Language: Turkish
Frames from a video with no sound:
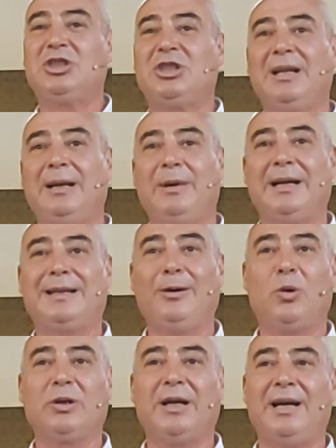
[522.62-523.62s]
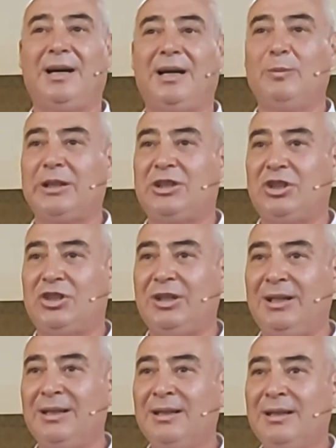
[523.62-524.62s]
içinde belki onay almak
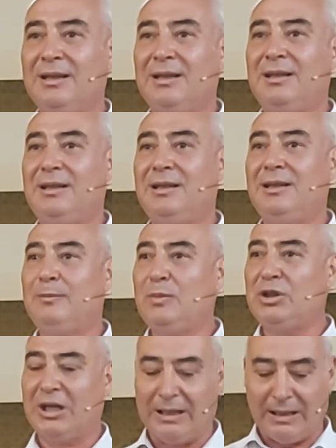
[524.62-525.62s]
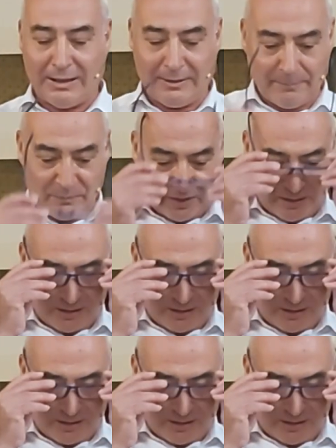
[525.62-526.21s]
için e, bir şeyler e,